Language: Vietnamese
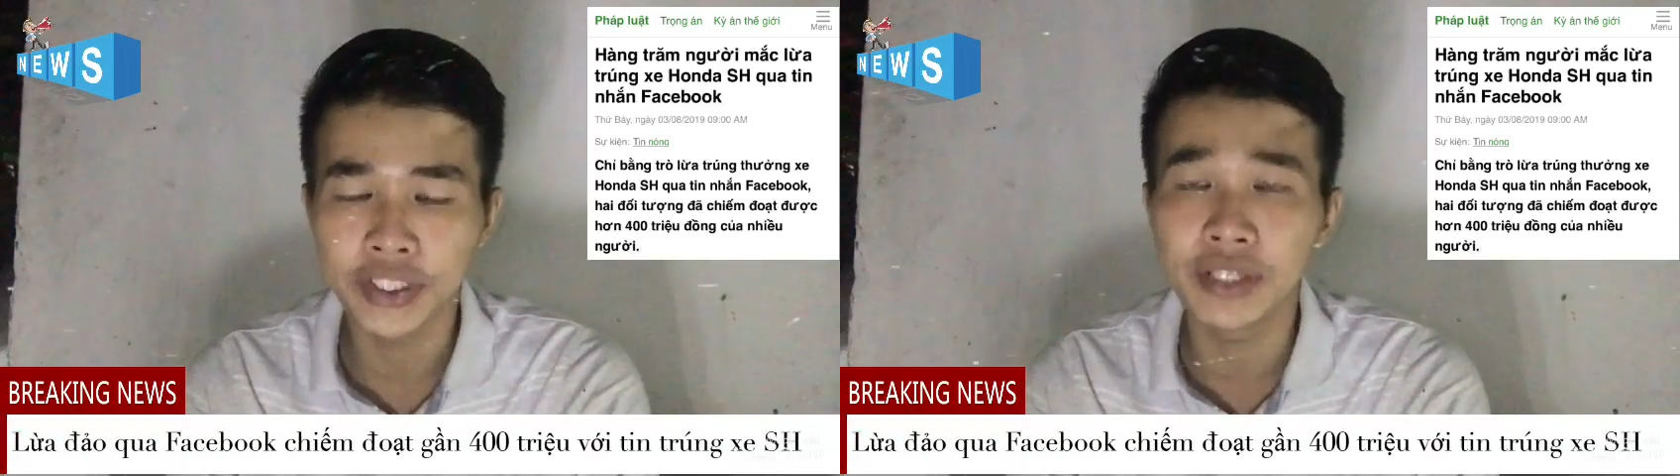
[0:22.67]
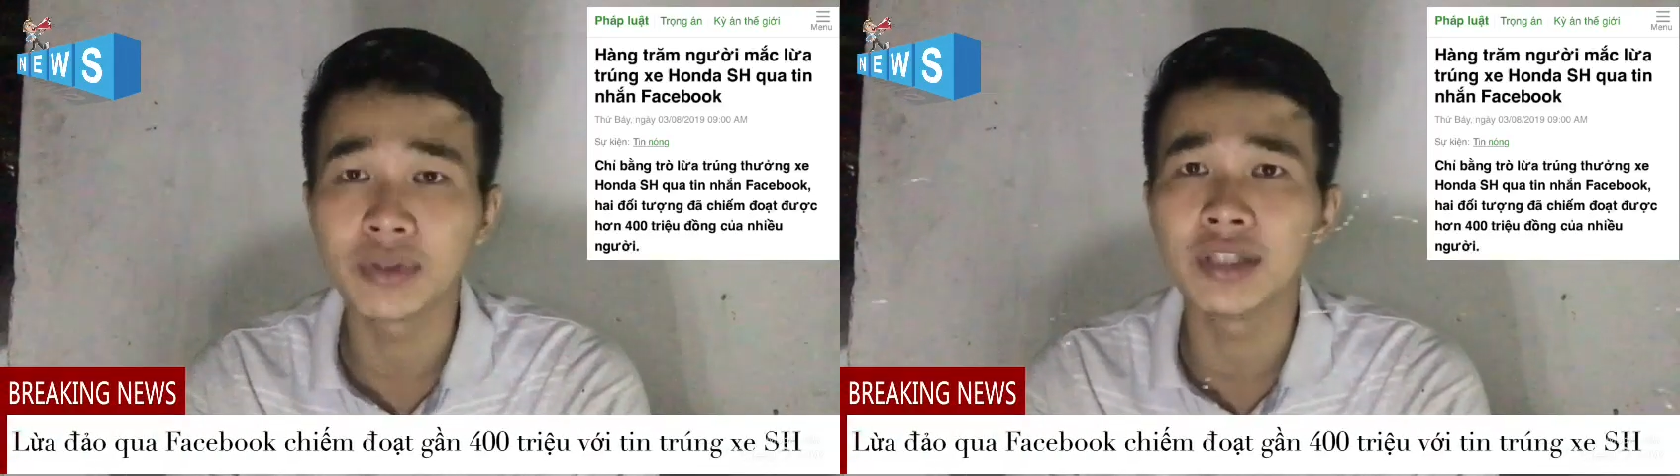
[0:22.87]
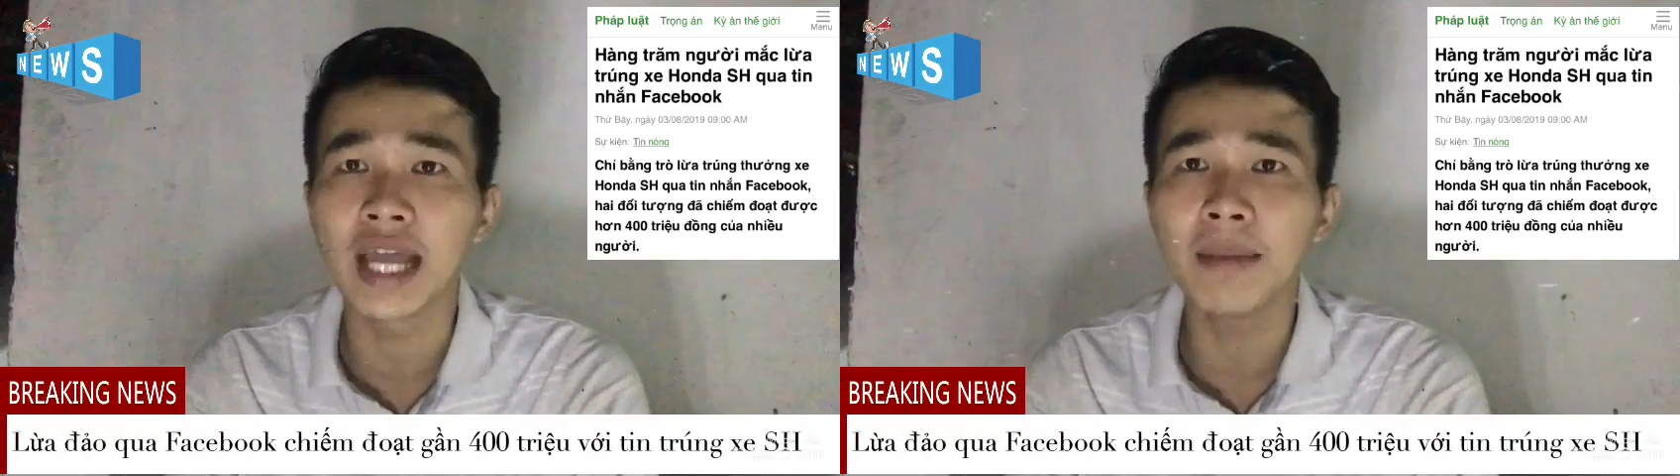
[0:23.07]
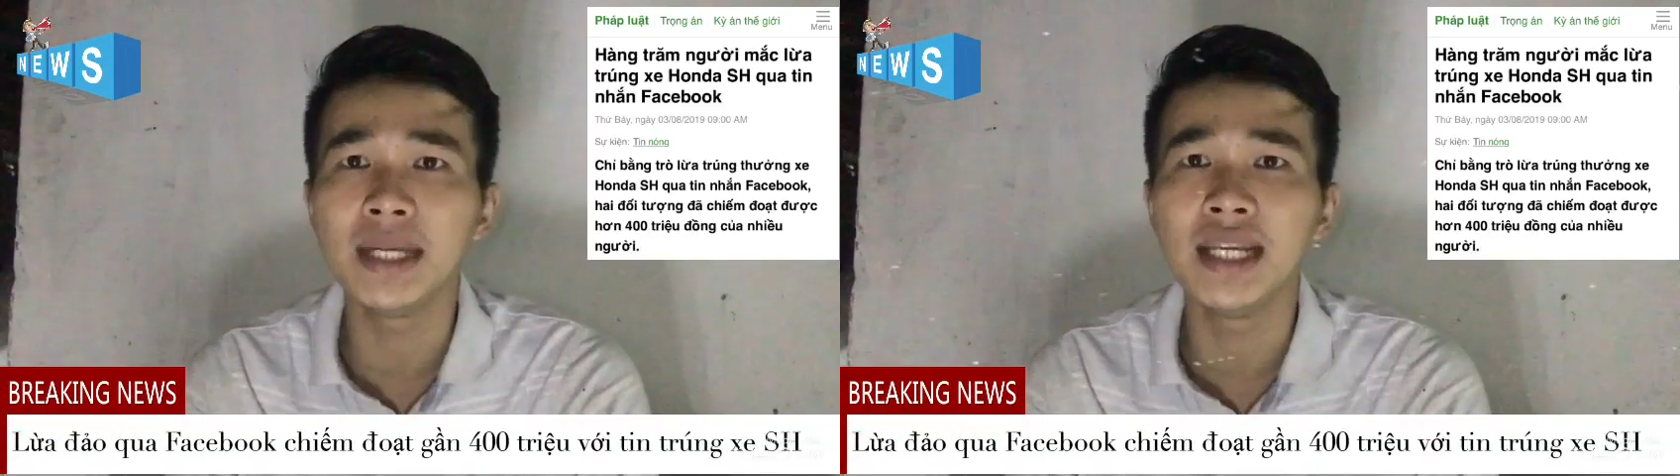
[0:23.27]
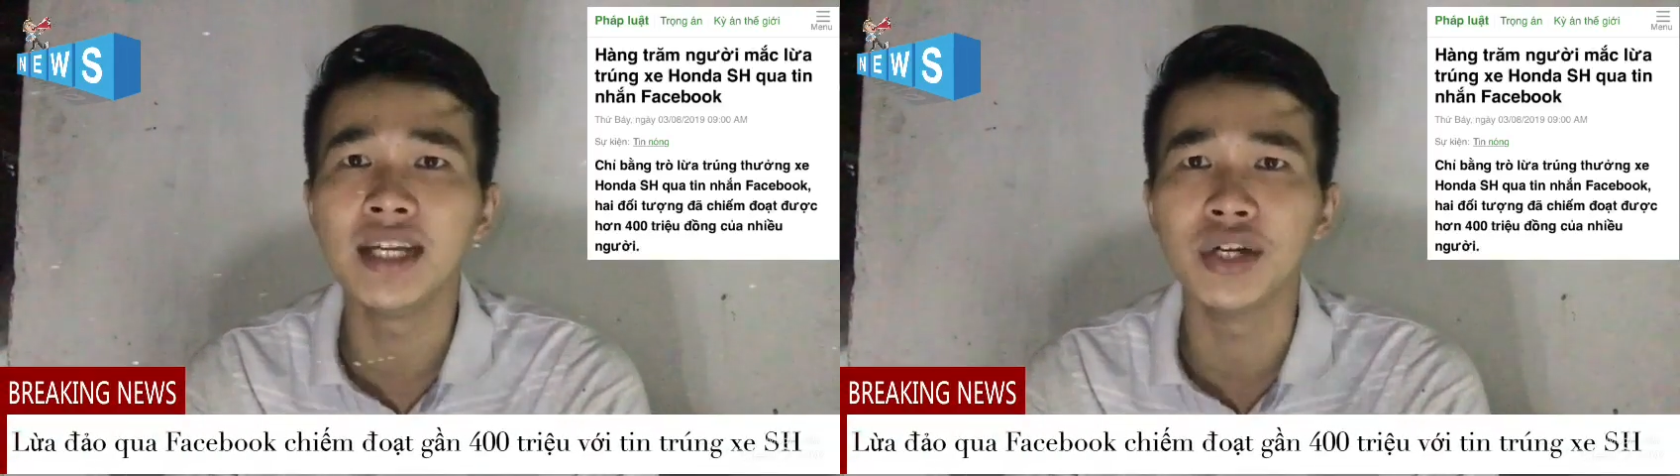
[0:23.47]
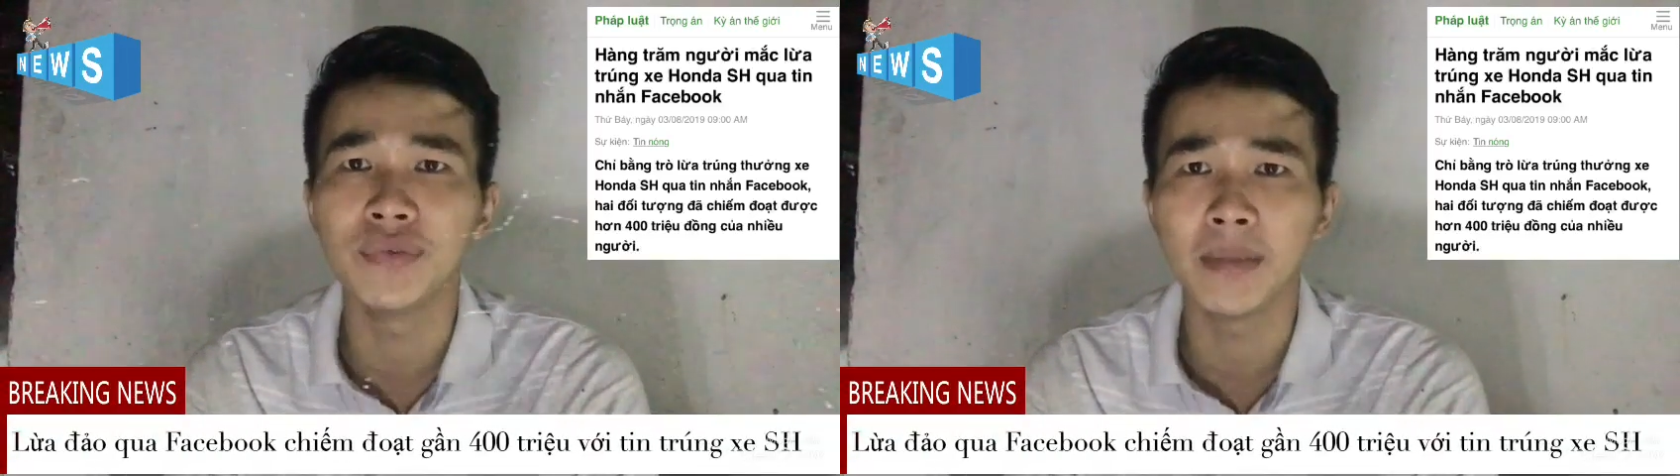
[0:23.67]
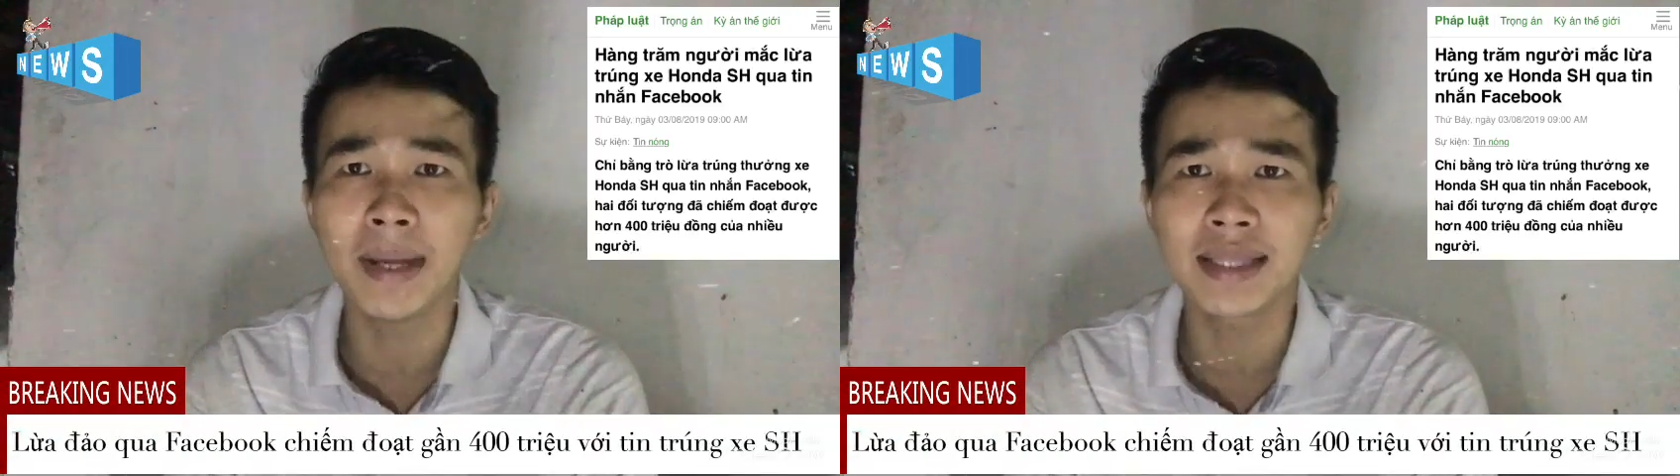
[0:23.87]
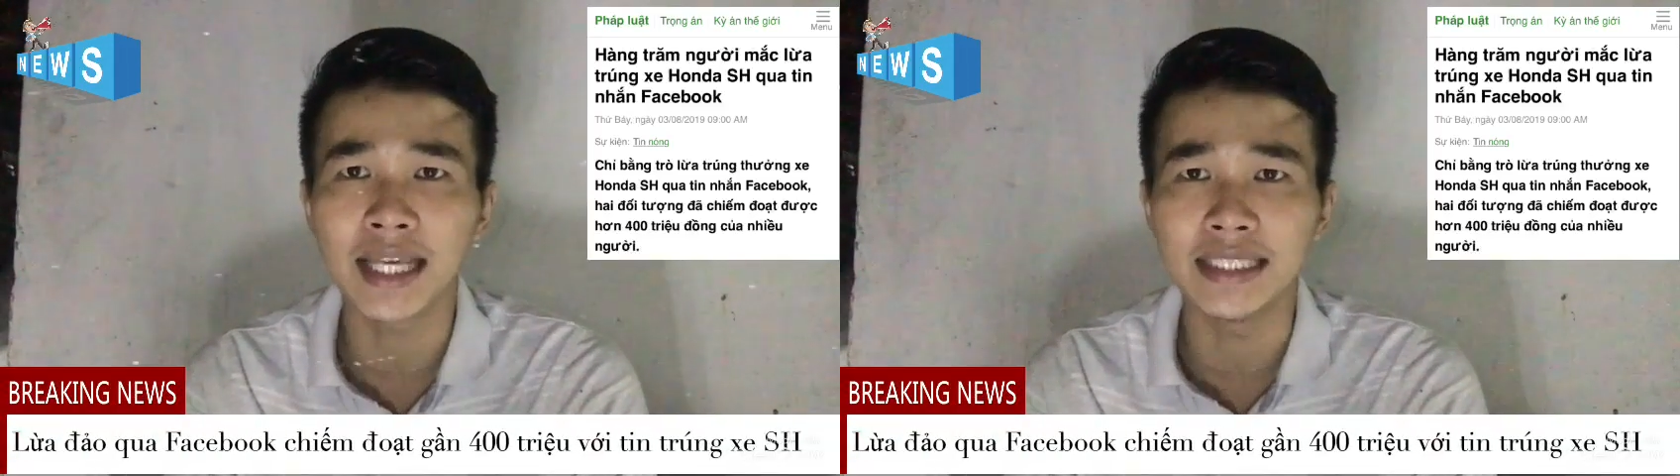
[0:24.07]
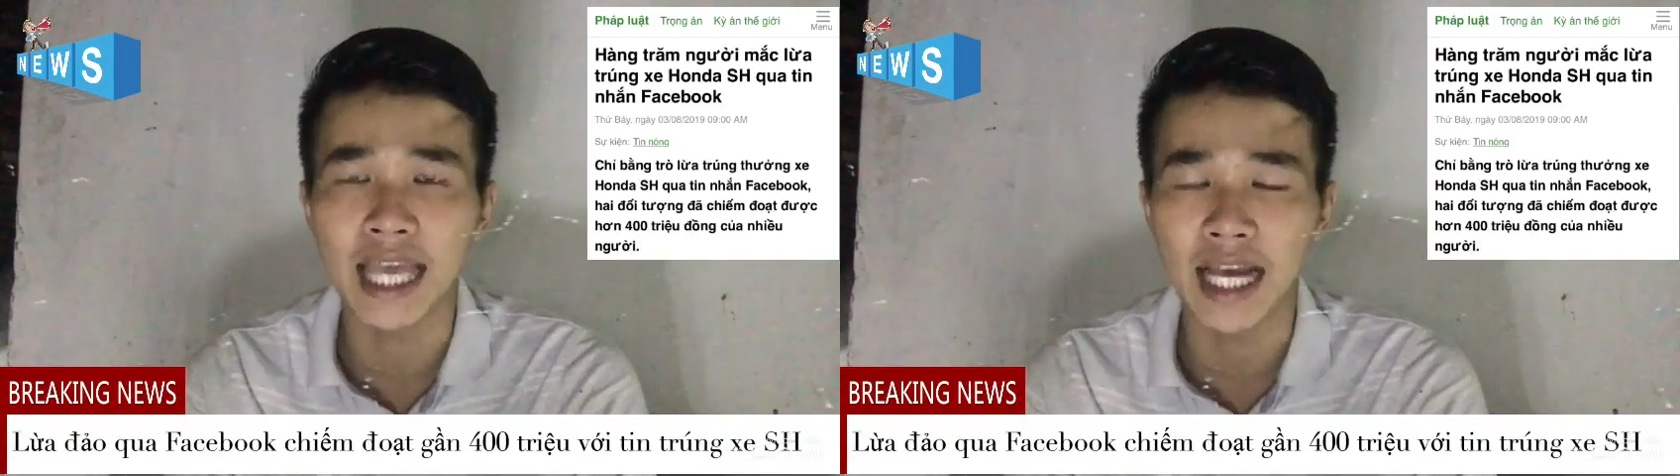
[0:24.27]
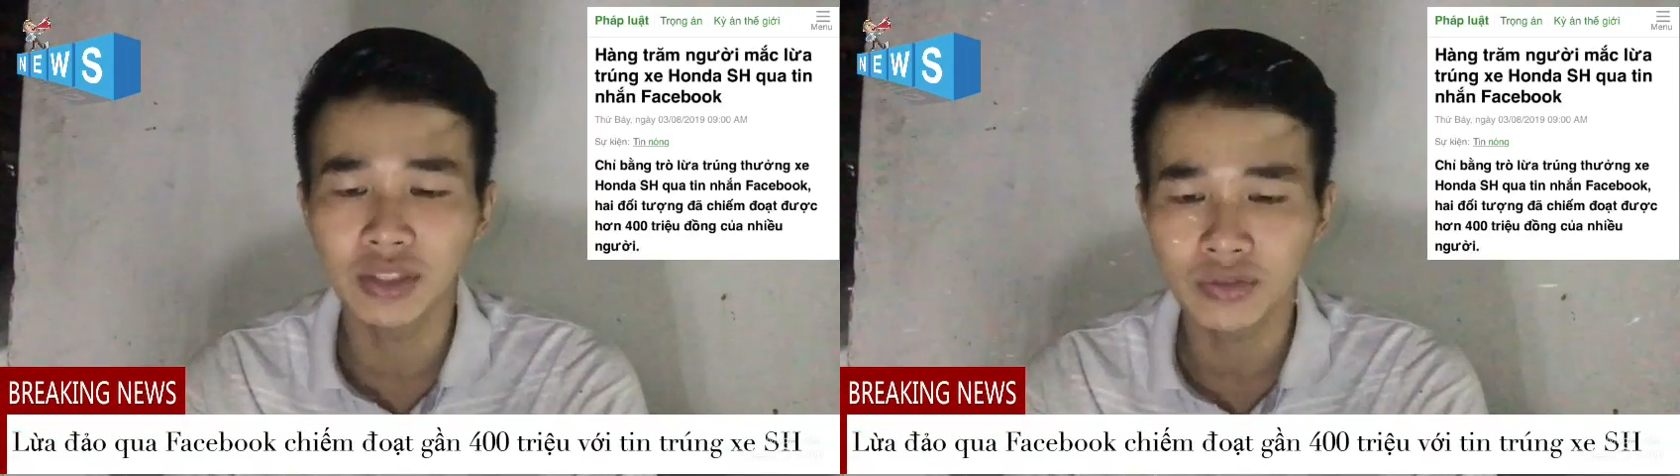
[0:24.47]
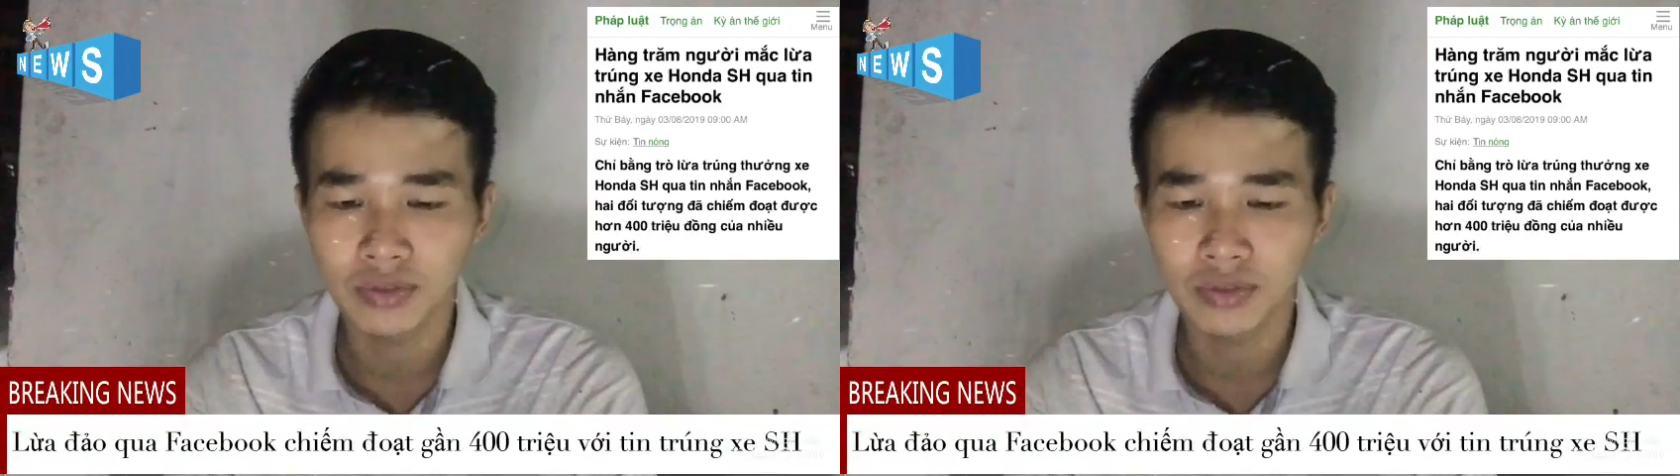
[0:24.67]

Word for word: nhiều người đã bị lừa và mất tài sản